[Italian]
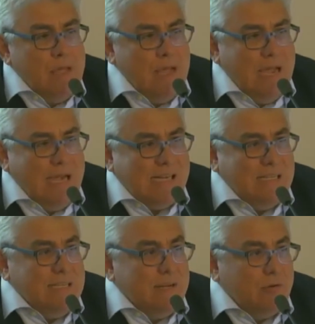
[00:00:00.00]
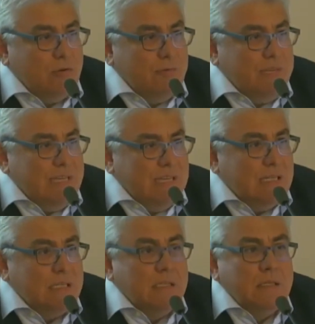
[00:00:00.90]
anche di
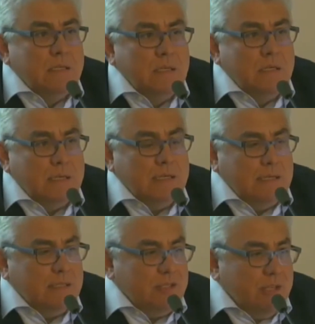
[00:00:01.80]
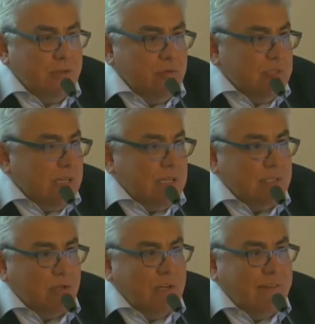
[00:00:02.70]
economia che ci aiuti a
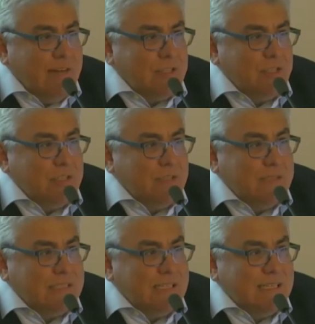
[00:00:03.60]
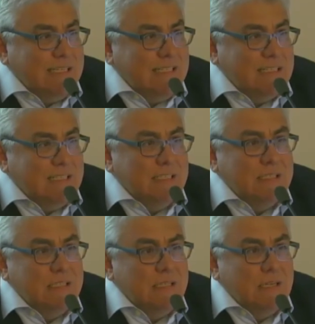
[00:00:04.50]
risollevarci da questa crisi,
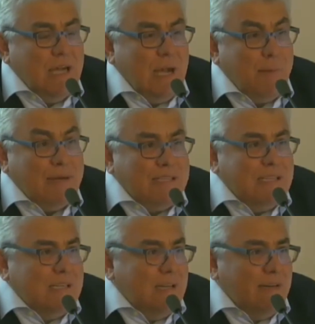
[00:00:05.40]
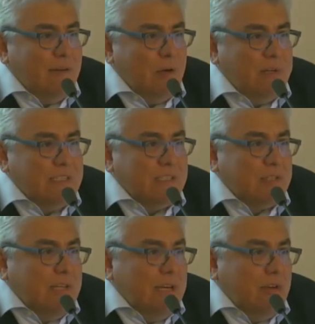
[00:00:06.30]
a partire dalla
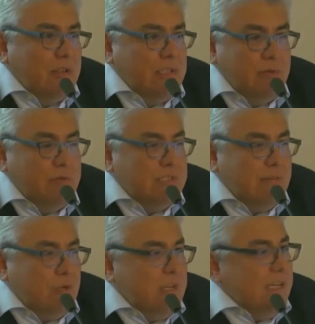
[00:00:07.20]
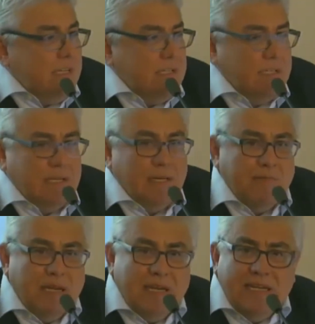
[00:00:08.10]
valorizzazione delle cose di cui siamo ricchi, che è la
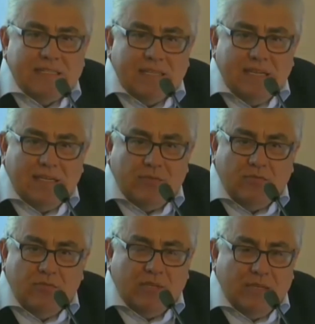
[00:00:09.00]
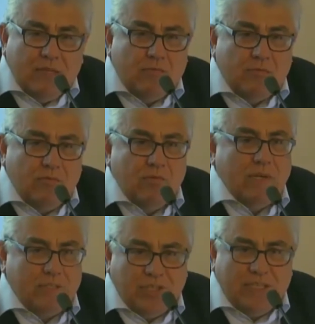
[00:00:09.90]
bellezza, la natura, la
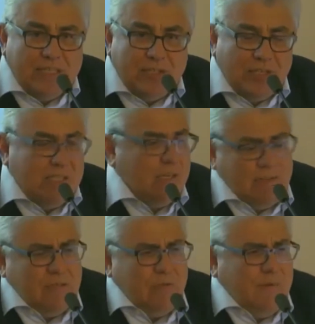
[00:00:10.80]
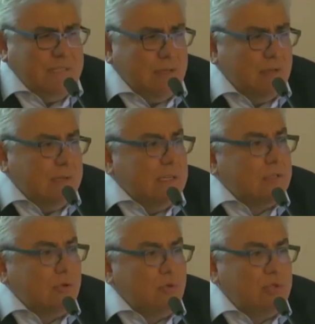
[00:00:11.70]
cultura, eccetera, eccetera, naturalmente come
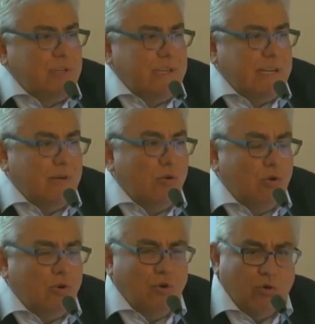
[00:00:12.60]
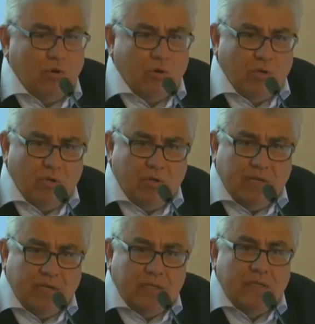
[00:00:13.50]
soluzioni che concorrono,
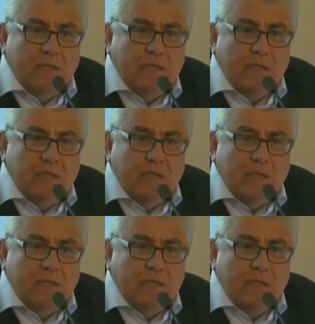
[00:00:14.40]
non